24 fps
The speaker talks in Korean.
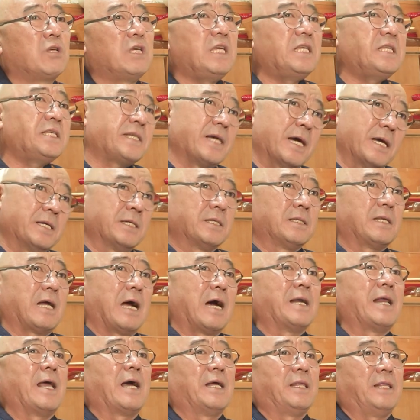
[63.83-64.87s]
귀찮은
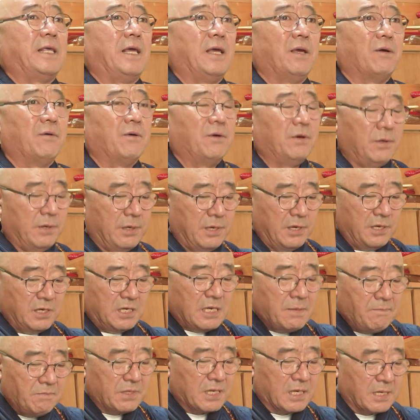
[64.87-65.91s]
한 해가 돼요.
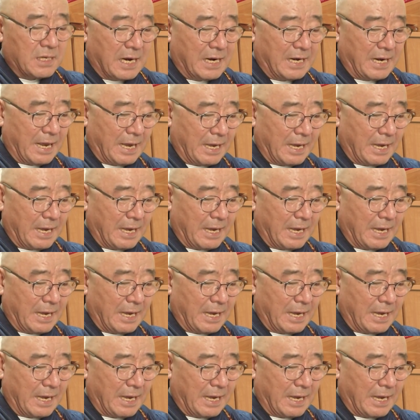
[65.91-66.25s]
힘든 한